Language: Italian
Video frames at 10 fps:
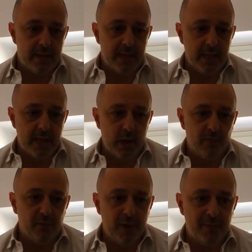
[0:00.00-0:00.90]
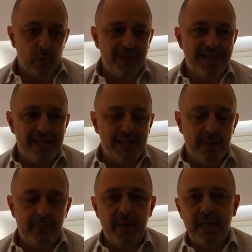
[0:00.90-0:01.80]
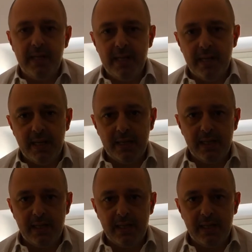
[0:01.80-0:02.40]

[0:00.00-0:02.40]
e volevo disseppellire